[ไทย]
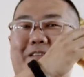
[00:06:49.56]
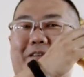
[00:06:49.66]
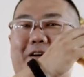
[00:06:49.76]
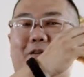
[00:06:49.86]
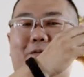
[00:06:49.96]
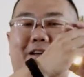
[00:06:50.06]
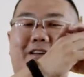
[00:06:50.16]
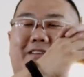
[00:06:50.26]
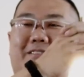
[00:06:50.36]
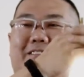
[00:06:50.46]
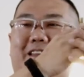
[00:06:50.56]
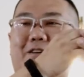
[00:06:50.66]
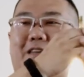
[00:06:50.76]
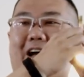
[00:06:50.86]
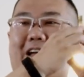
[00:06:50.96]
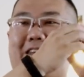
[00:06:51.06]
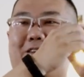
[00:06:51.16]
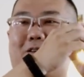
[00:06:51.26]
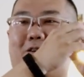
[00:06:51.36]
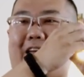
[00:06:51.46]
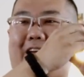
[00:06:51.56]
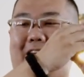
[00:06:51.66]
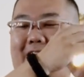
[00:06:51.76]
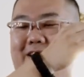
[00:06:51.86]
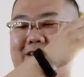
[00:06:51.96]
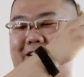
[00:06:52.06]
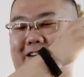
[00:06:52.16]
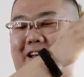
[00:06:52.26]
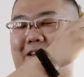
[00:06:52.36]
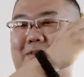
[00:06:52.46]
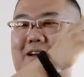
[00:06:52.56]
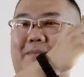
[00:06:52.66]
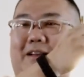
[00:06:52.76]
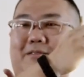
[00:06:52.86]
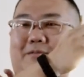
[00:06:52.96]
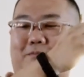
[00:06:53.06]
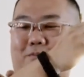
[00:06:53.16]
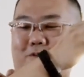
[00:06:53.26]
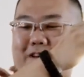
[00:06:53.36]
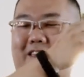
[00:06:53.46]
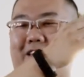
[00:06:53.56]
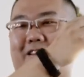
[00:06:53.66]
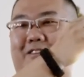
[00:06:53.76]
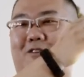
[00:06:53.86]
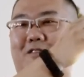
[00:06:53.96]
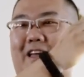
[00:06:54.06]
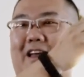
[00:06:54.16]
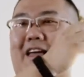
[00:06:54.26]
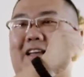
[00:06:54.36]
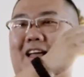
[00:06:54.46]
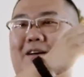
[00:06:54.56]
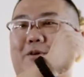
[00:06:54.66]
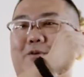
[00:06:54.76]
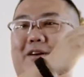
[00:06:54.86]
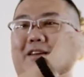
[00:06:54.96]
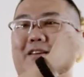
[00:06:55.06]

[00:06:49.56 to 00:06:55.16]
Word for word: หมายความว่าถ้าเราอยากให้นิ้วเราแข็งแรงขึ้น กล้ามเนื้อมัดพวกนี้ต้องแข็งแรงตามไปด้วย